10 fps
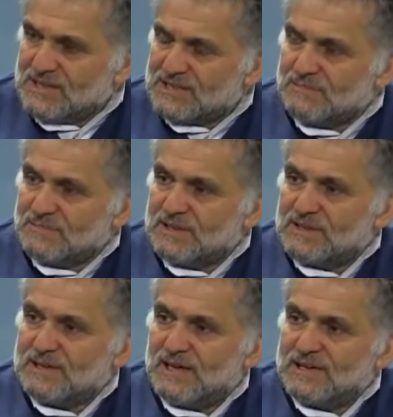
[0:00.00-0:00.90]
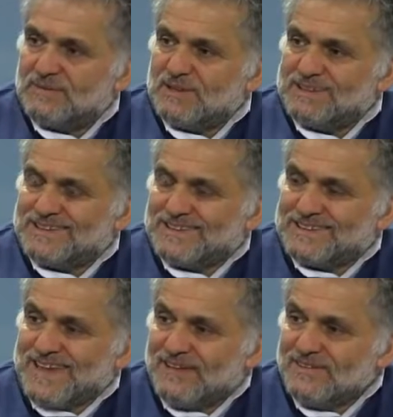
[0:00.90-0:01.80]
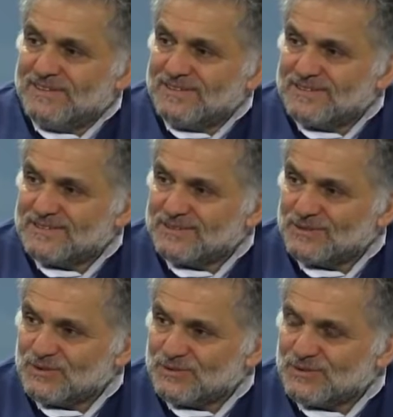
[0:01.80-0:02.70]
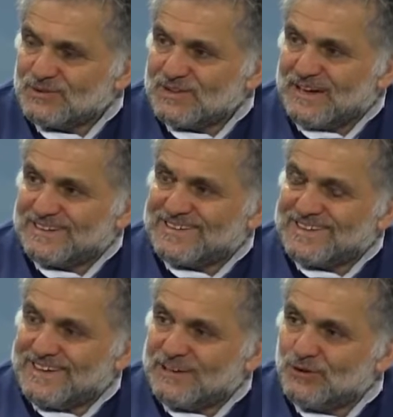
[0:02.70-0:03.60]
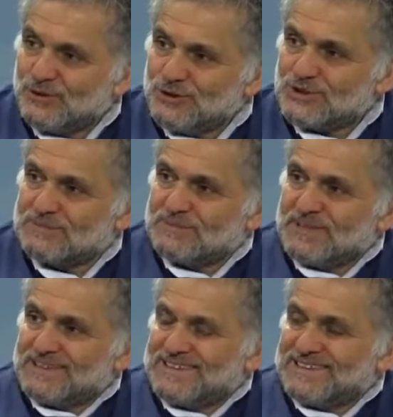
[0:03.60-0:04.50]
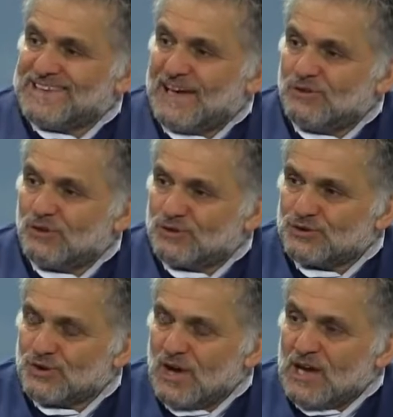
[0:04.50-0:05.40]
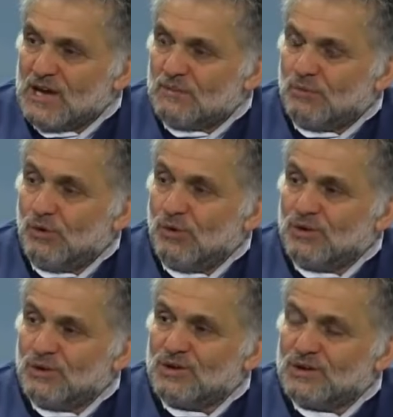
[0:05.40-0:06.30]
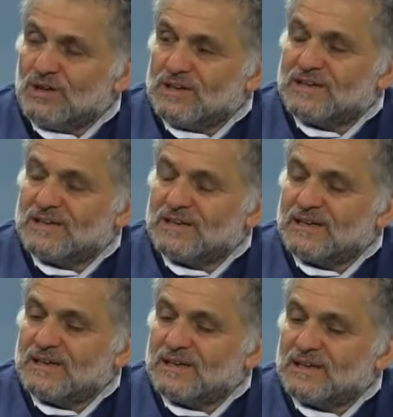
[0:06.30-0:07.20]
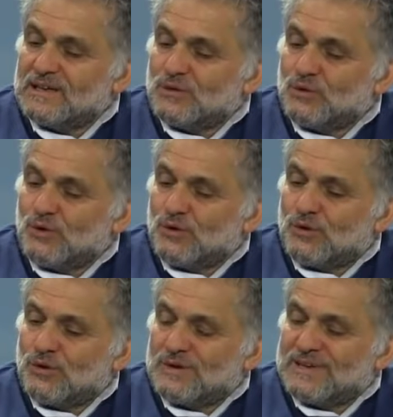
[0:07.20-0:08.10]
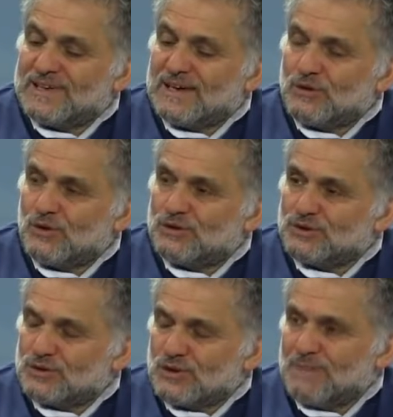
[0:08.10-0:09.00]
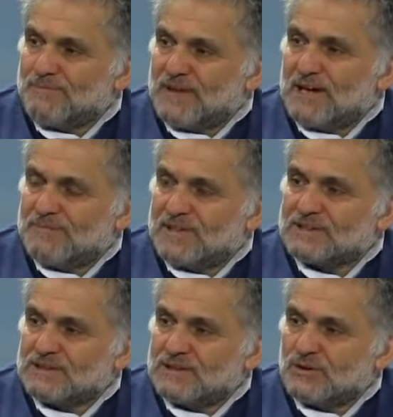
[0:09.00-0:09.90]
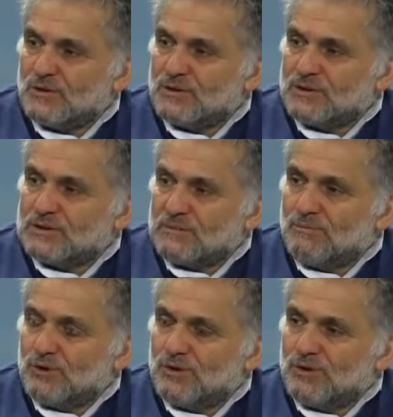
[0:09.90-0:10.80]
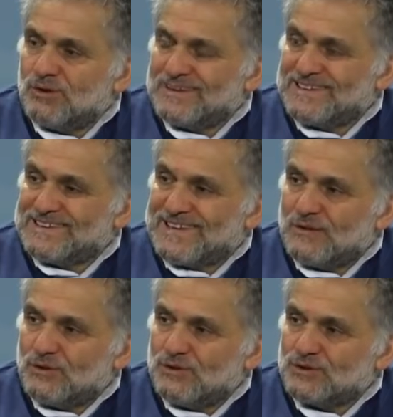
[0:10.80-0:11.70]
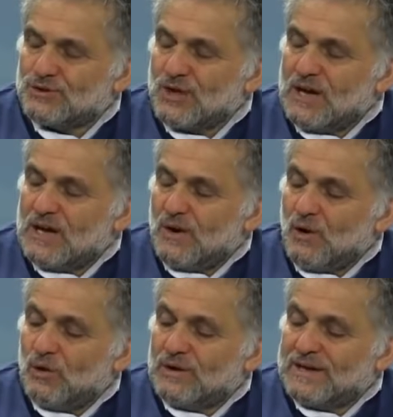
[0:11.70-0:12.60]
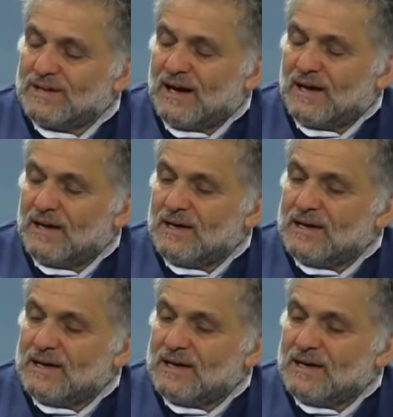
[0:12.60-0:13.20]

Şimdi de sanki bir dinden yani dine dönüş şimdi de dinden dönüş. Bu e, dünkü dine dönüşü hep beraber yaşadık gördük de bugünkü dinden dönüş olayına